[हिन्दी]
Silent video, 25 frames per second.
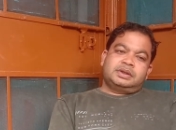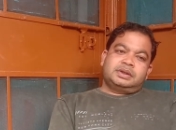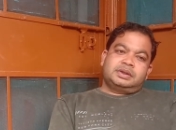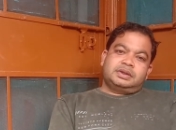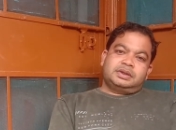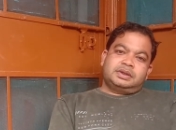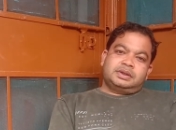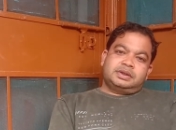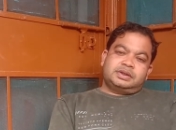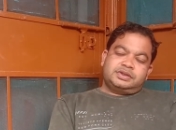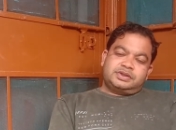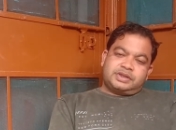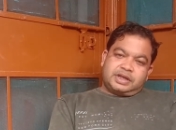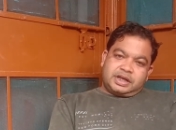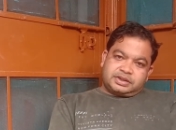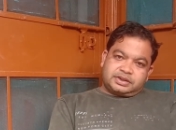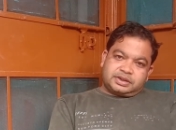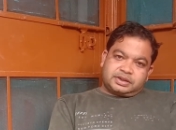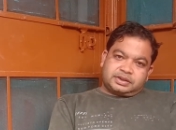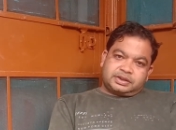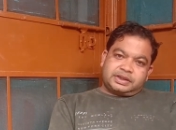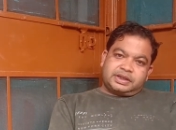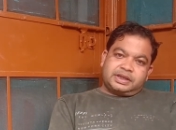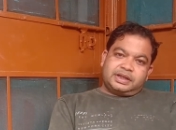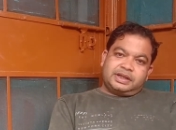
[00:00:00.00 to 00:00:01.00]
जा
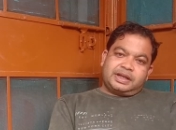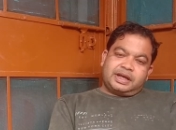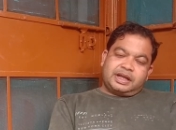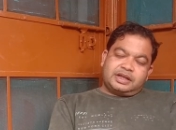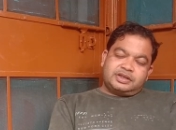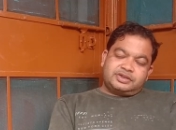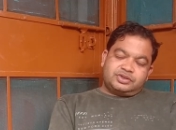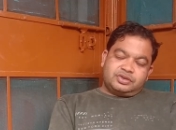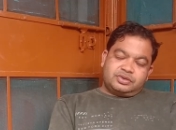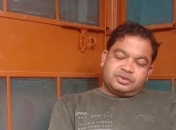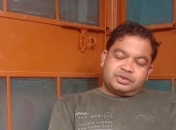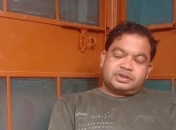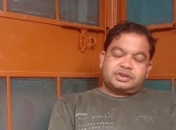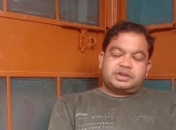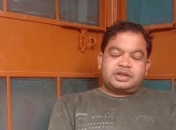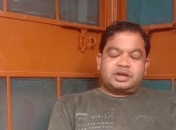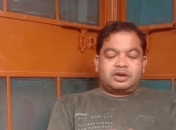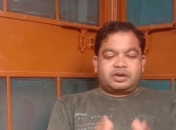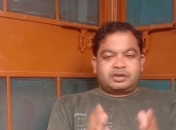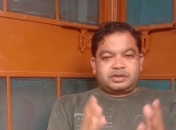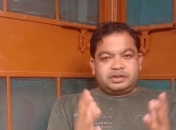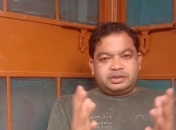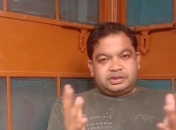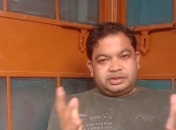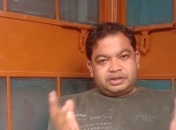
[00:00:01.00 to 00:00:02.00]
सकते हैं लाल चौक
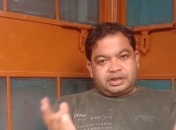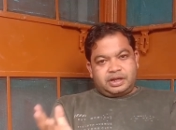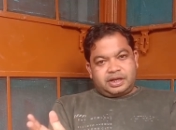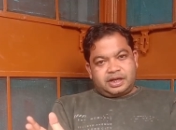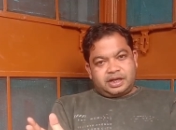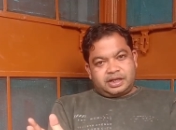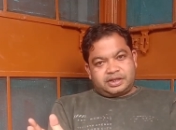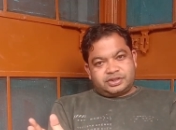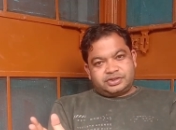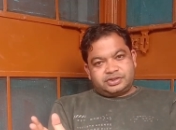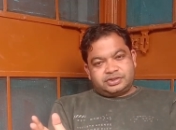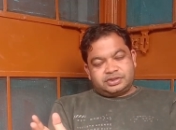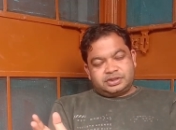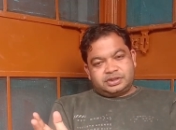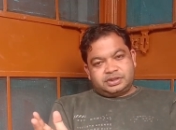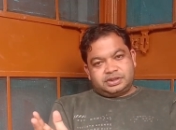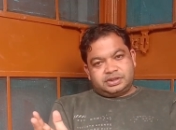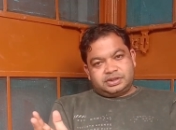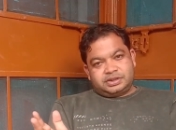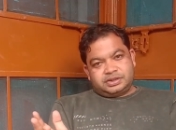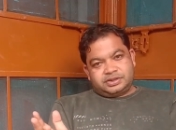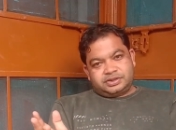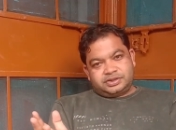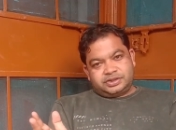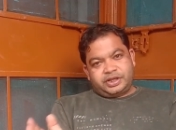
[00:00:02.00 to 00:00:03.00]
और अगर
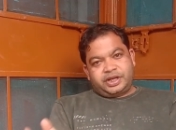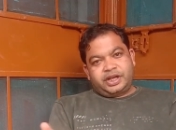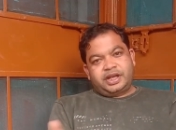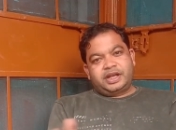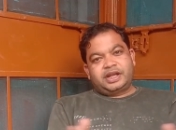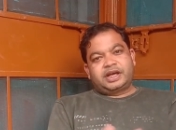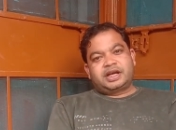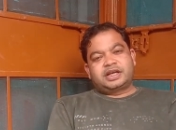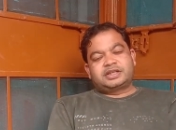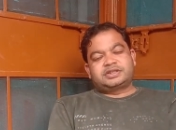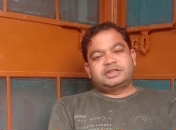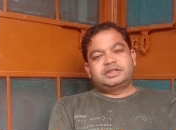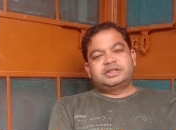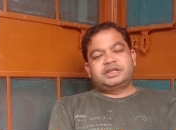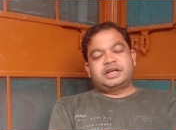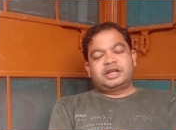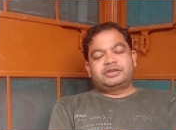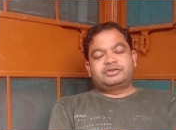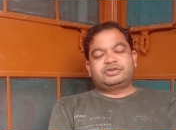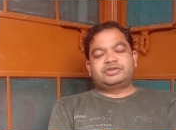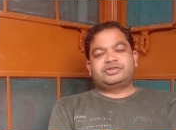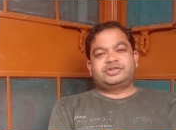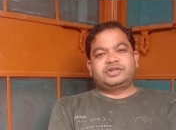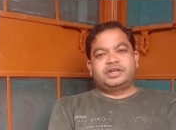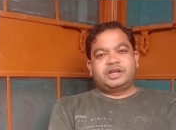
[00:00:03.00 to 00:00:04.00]
श्रीनगर से
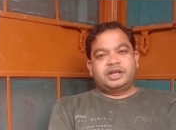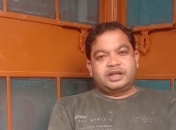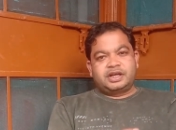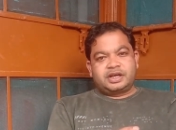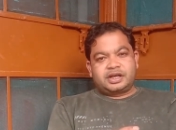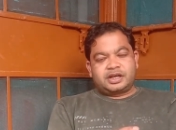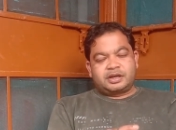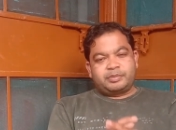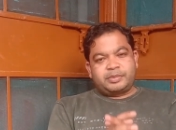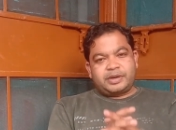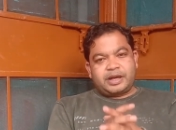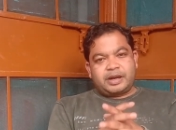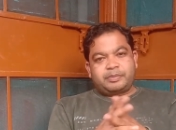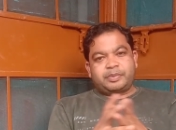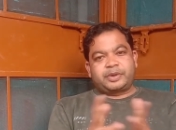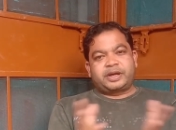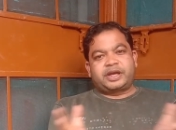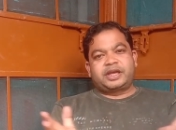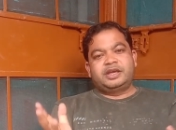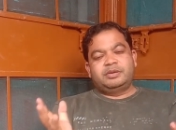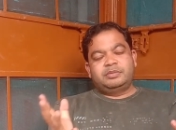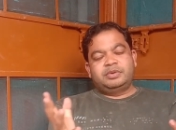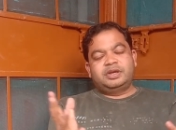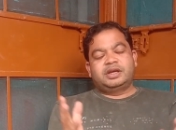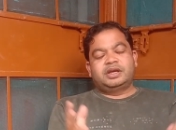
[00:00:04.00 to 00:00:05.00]
जाएँ तो श्रीनगर में आप
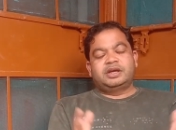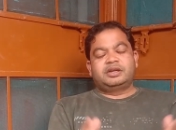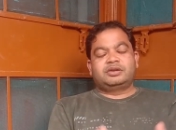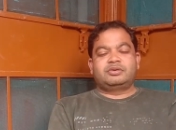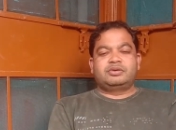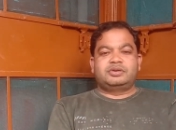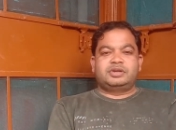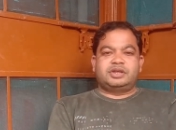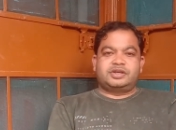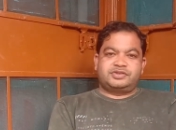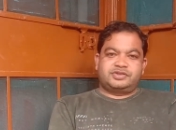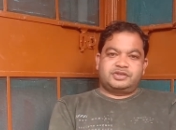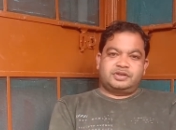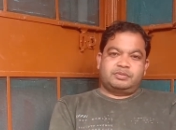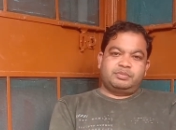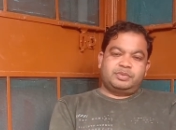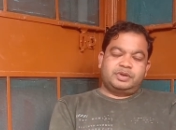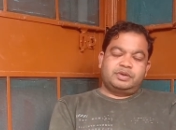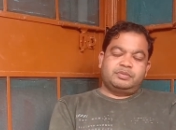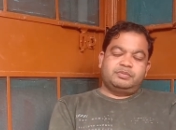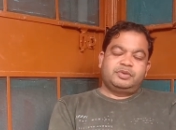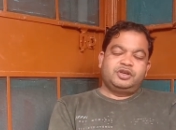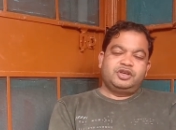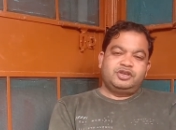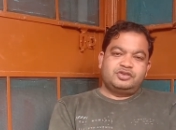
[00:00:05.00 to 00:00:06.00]
कहीं भी है तो दस या
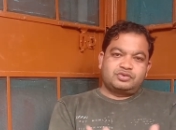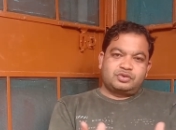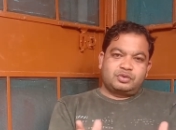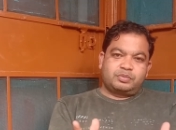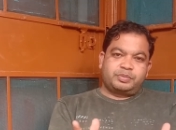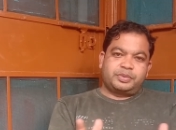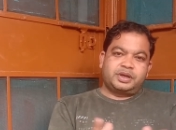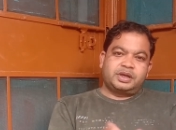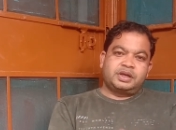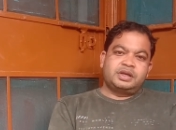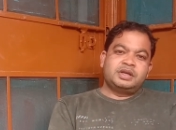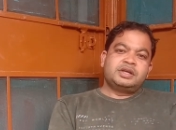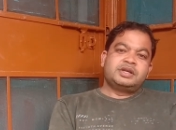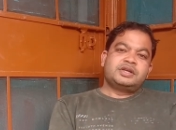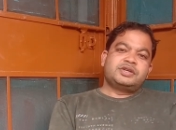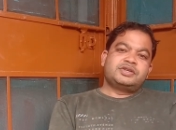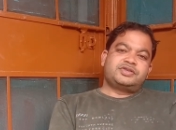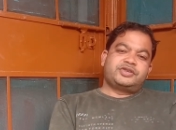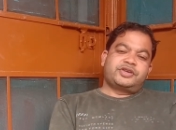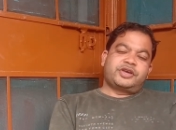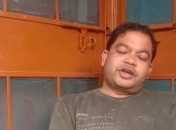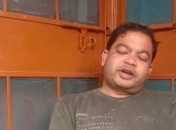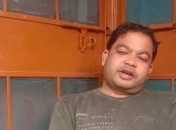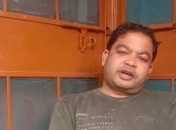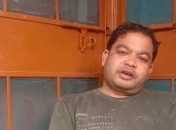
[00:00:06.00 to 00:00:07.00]
बीस रुपये
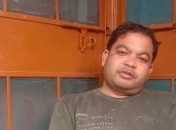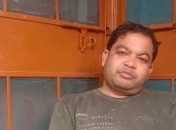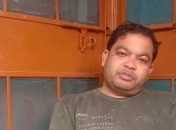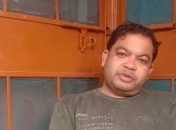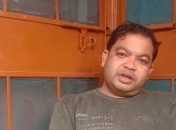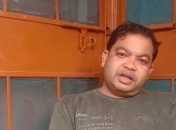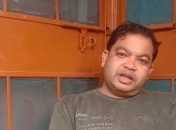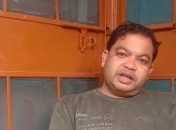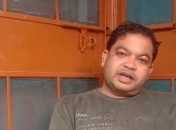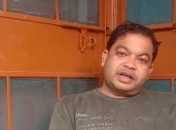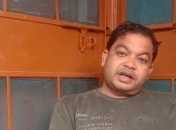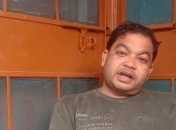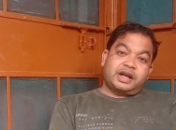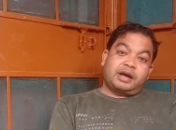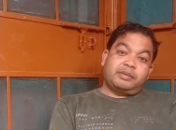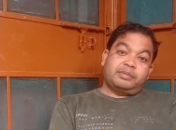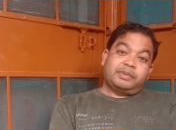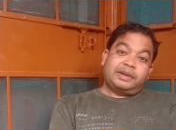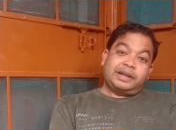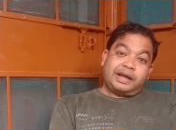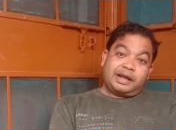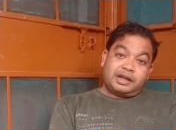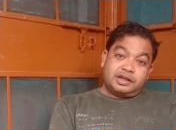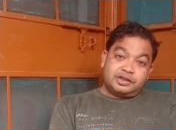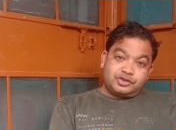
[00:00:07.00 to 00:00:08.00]
शेयर कैब में लेकर
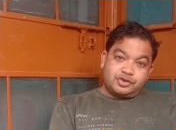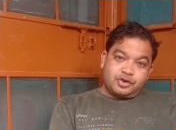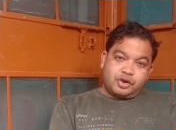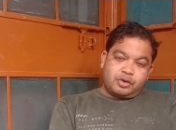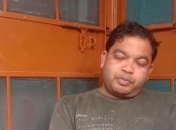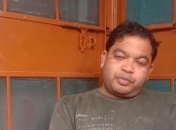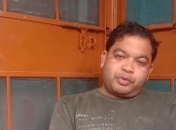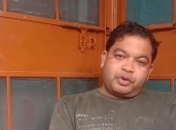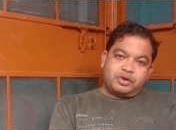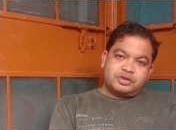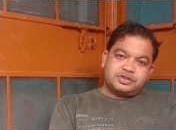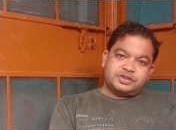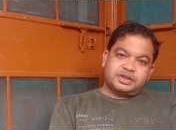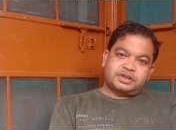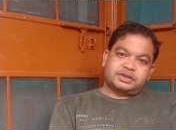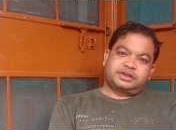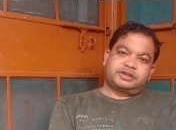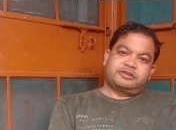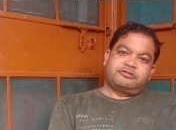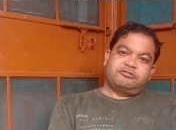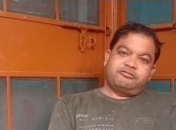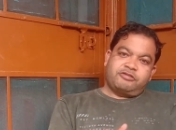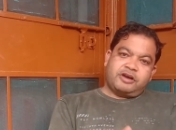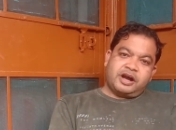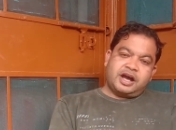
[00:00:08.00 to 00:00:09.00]
आप लाल चौक पहुंच
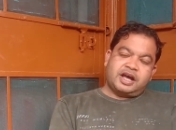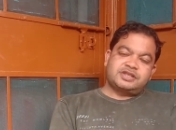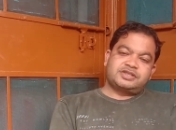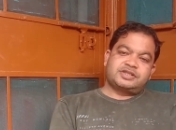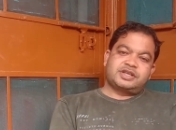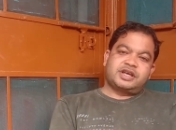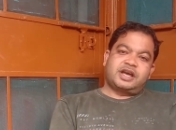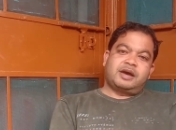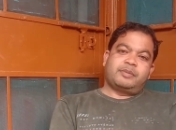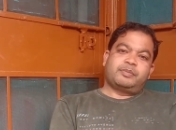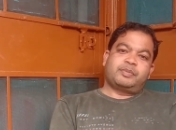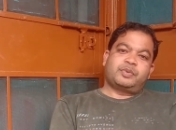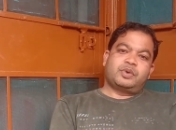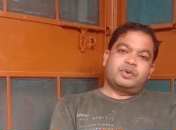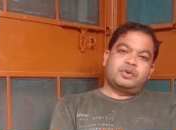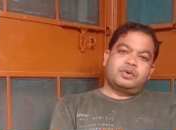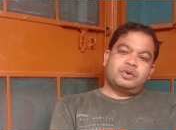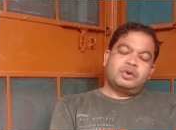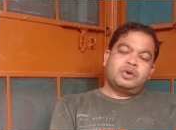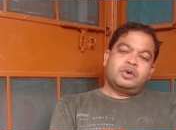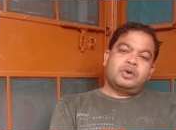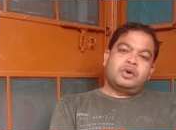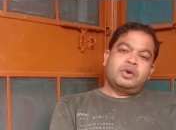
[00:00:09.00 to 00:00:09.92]
सकते हैं वहां से आपको